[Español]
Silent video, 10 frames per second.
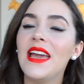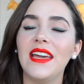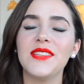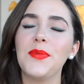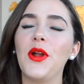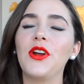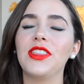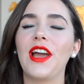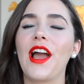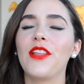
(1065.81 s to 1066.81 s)
Espero que
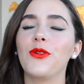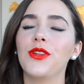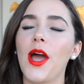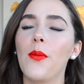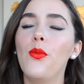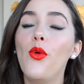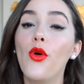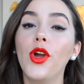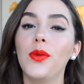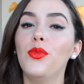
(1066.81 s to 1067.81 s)
tengan una
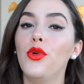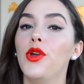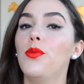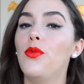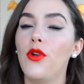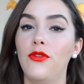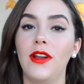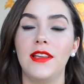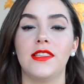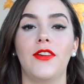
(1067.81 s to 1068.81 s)
muy, muy, muy
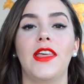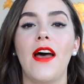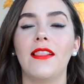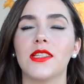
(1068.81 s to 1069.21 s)
feliz Navidad.